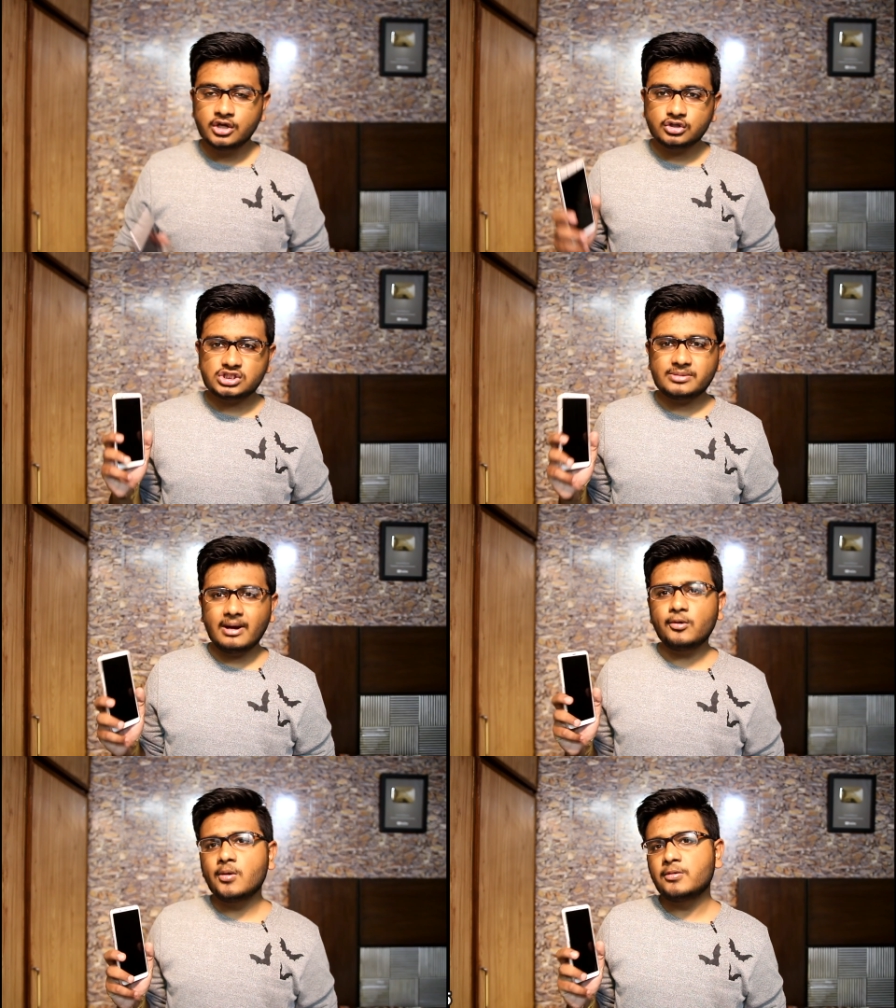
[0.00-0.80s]
तो जब
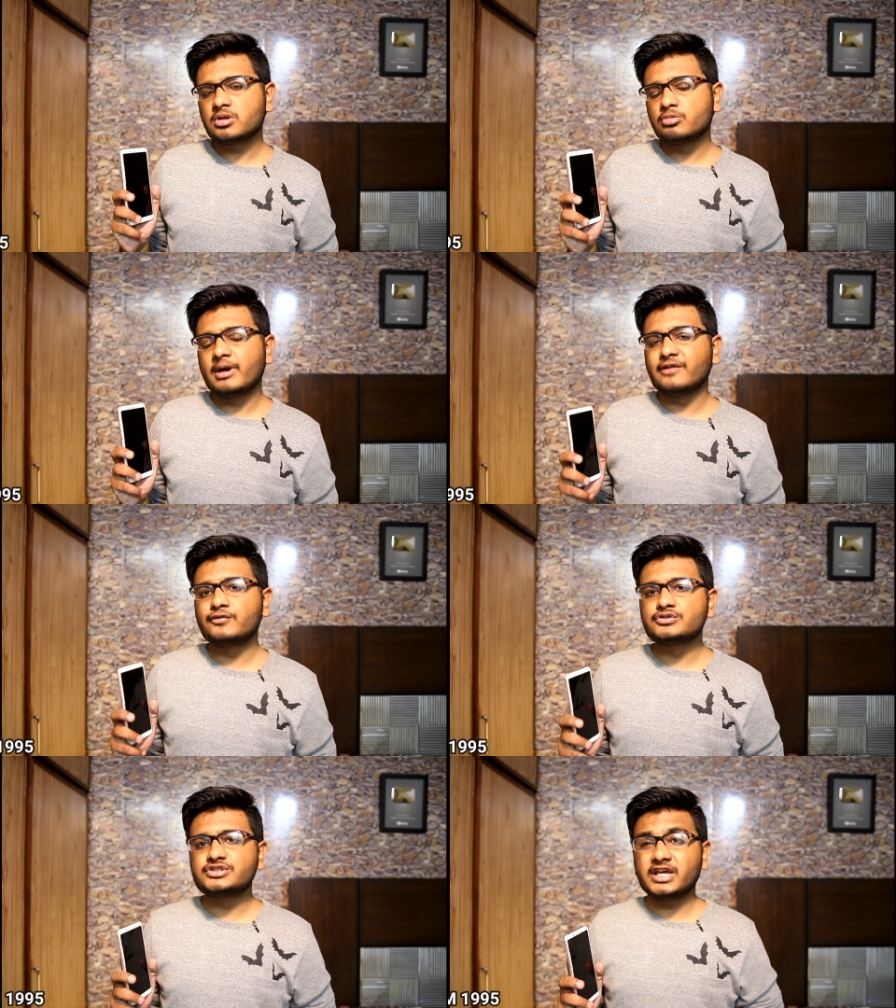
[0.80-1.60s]
आप ओप्पो के मोबाइल
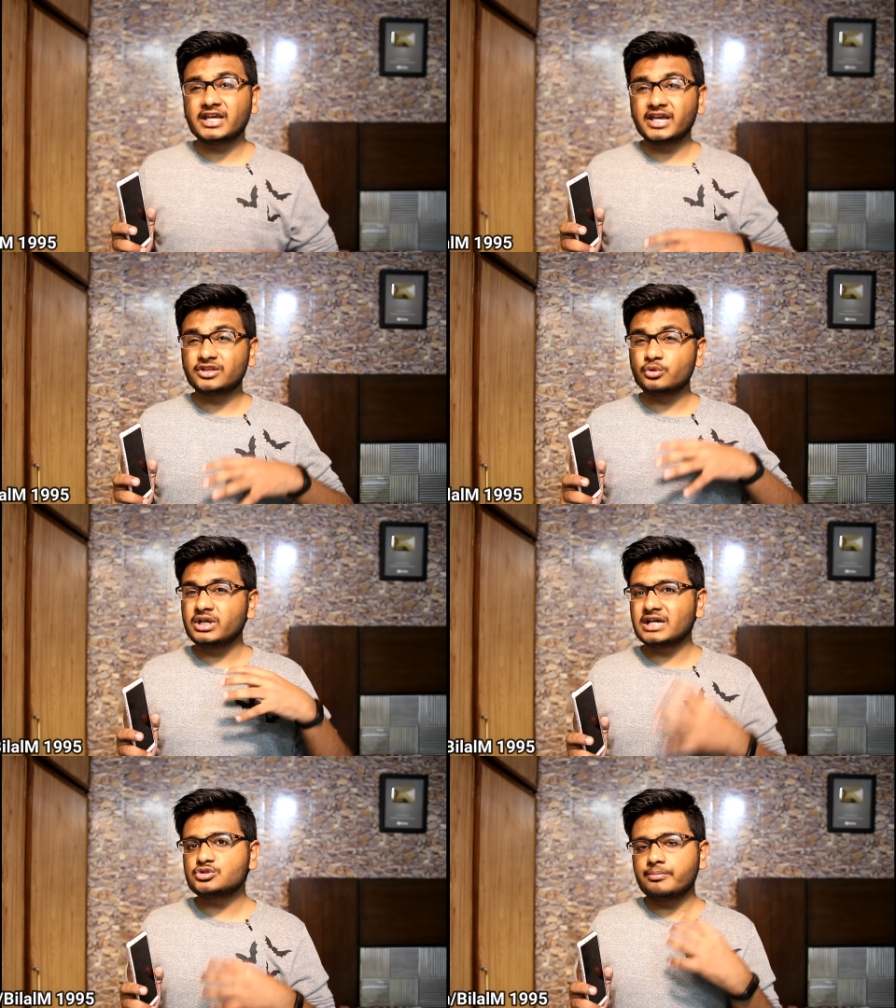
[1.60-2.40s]
फोन देखेंगे तो
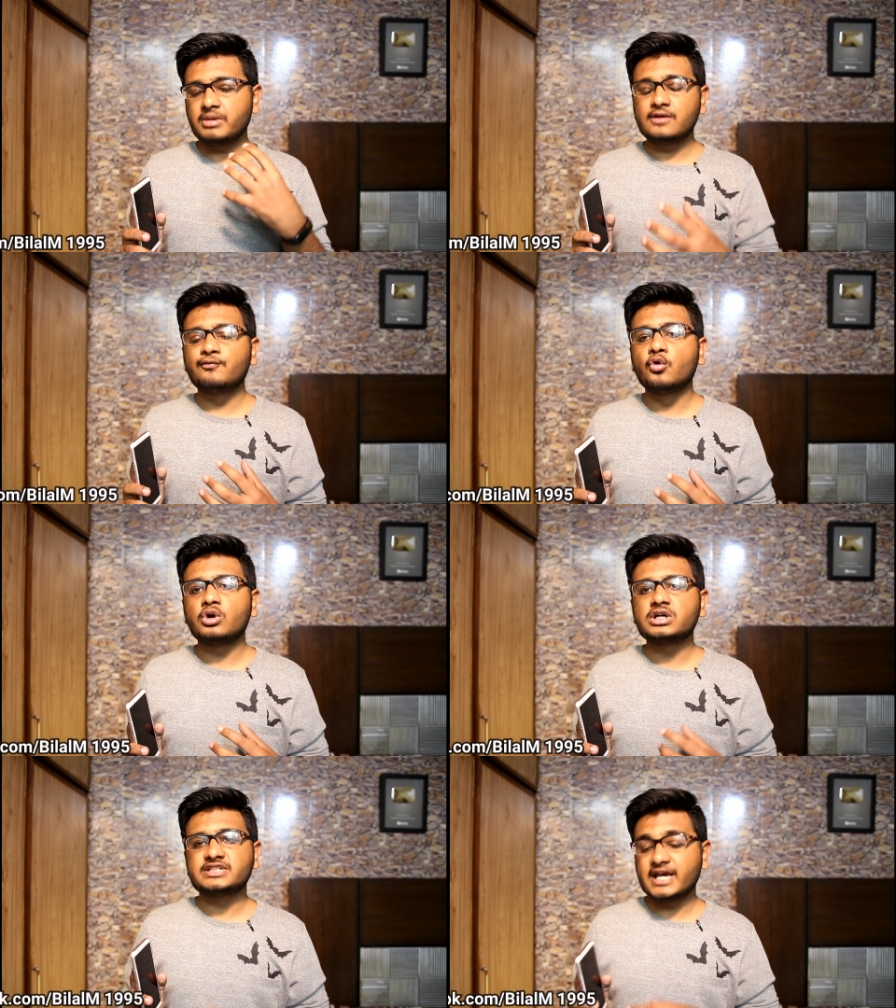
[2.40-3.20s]
इनका जो मेन
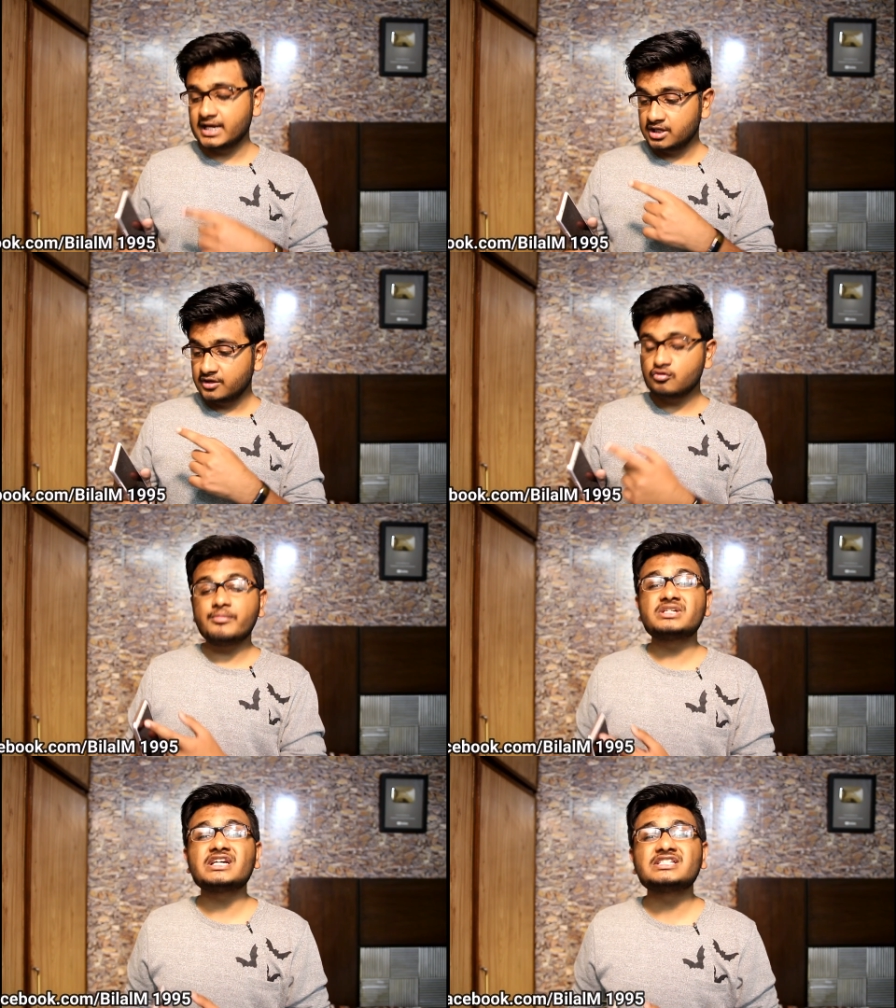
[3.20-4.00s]
फोकस है वो हमेशा